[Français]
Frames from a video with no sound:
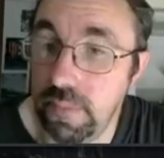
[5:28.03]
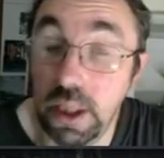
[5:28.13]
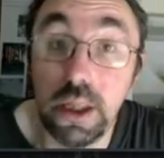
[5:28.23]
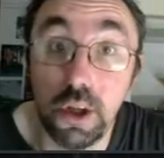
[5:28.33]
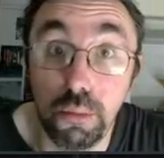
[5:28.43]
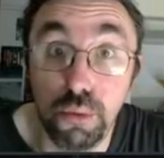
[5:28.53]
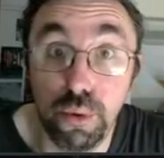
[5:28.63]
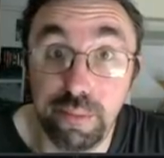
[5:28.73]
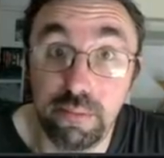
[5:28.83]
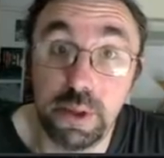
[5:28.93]
Et tant
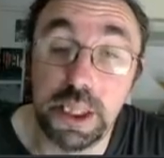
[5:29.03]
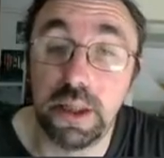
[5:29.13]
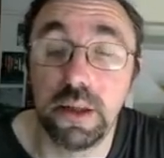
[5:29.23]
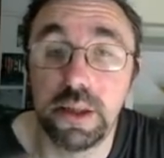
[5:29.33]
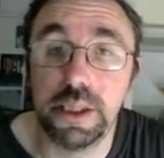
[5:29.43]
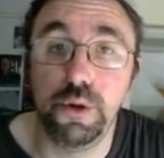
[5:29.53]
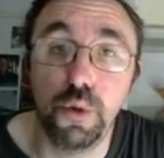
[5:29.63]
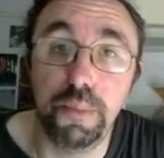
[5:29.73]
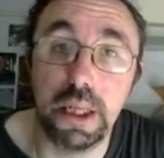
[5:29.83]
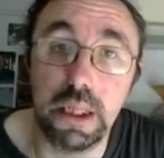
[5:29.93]
mieux, c'est un signe
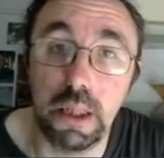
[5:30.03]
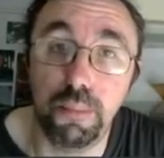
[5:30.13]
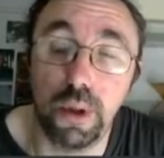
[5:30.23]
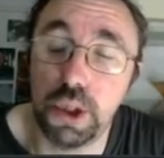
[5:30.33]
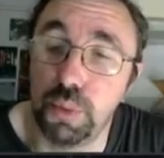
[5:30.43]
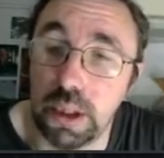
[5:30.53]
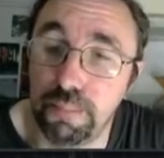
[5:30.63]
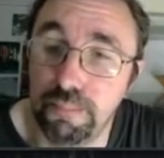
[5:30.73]
de pérennité pour la suite.